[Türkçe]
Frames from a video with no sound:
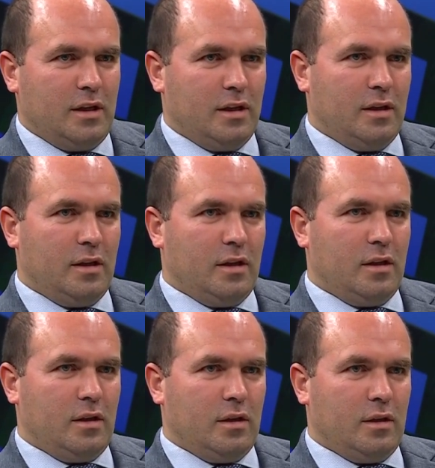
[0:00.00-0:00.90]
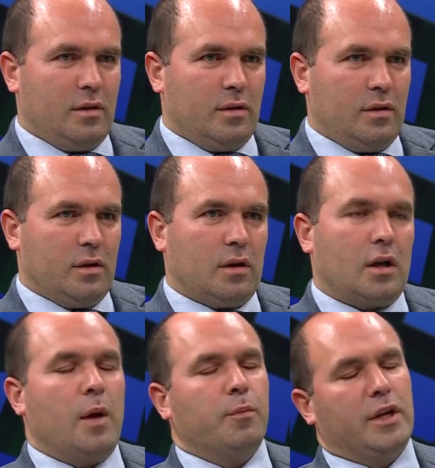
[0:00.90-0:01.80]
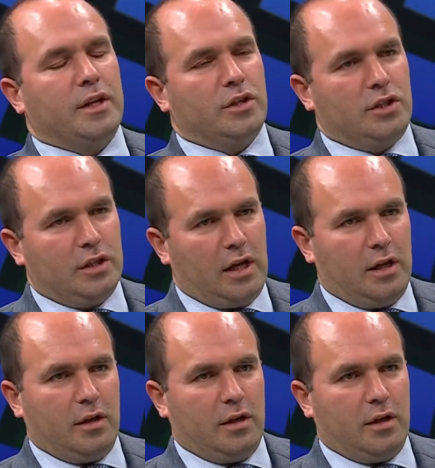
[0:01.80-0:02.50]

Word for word: Ben Şeyde e, konuşuyor. kampların dışında.